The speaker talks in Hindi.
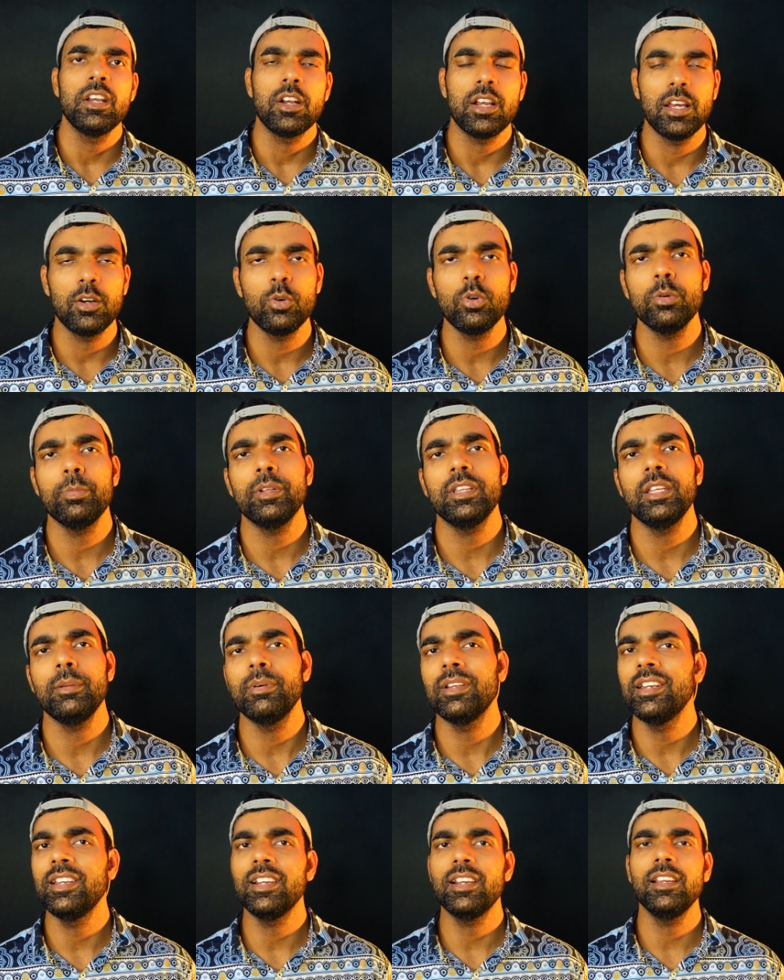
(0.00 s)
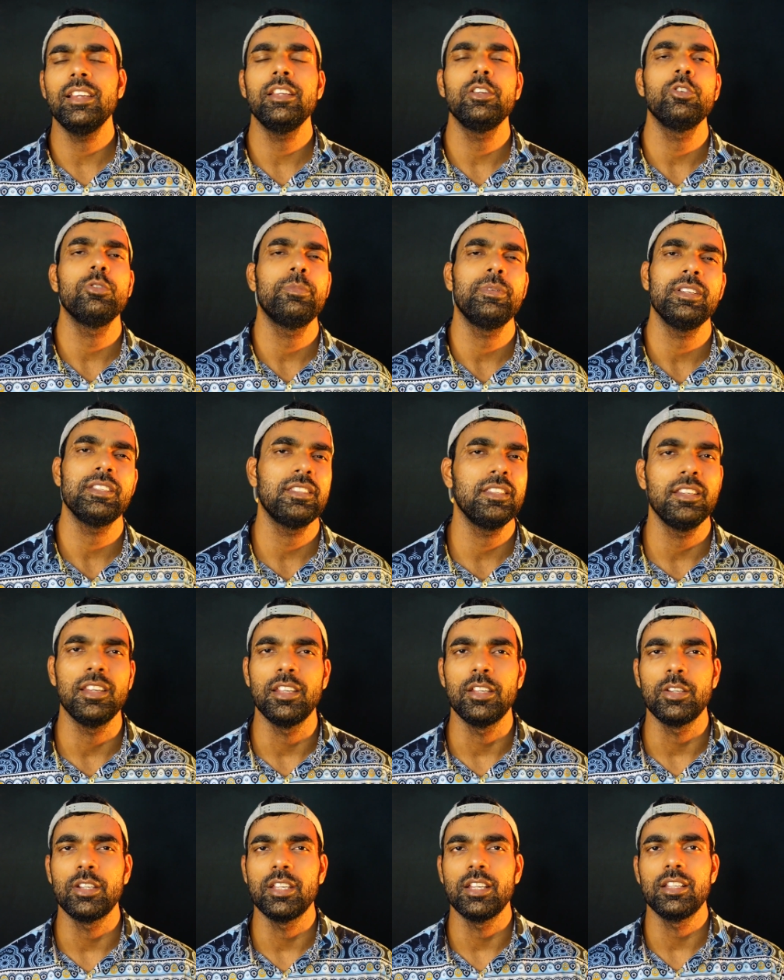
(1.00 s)
करोड़पति बनने के लिए यूपीएससी
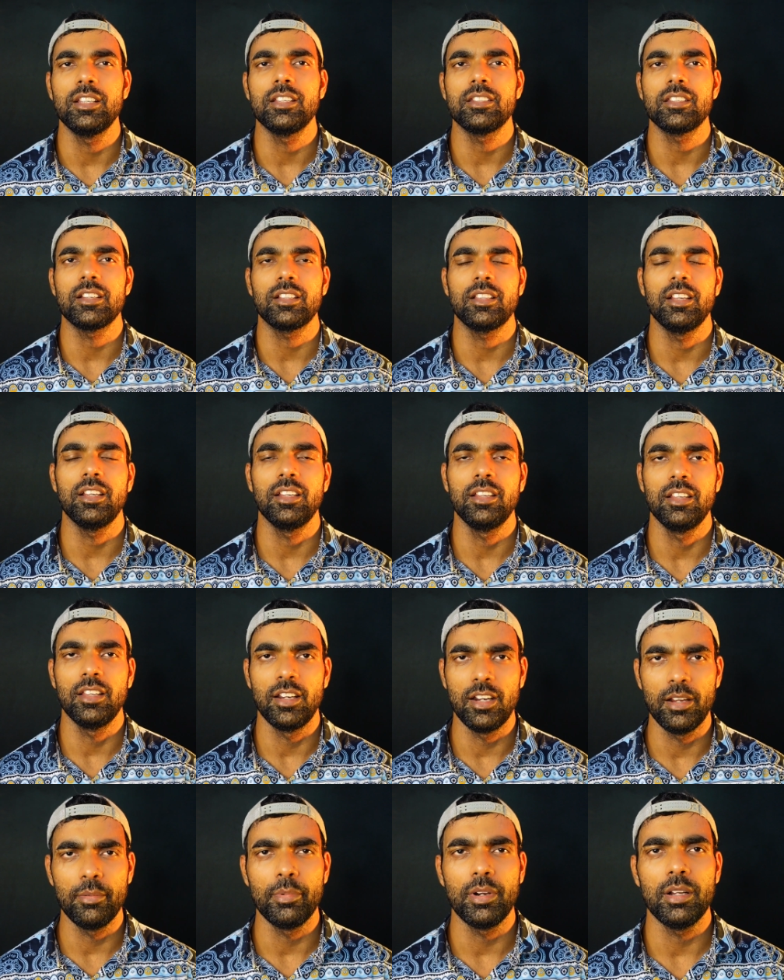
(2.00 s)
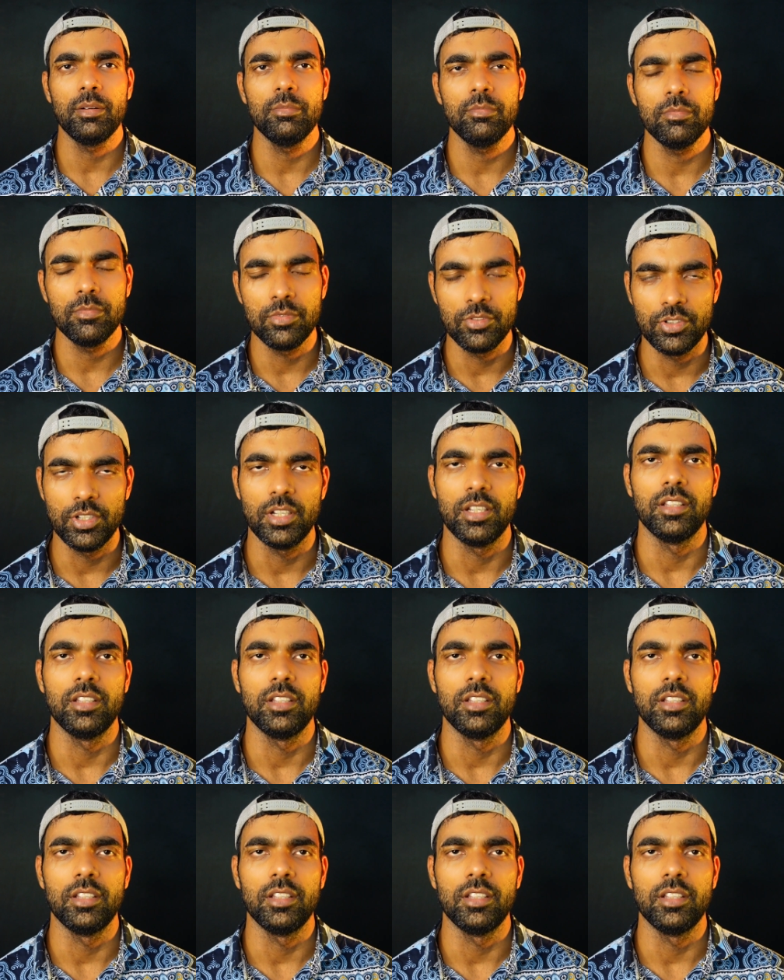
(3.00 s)
नहीं किया जा सकता है राम राम जय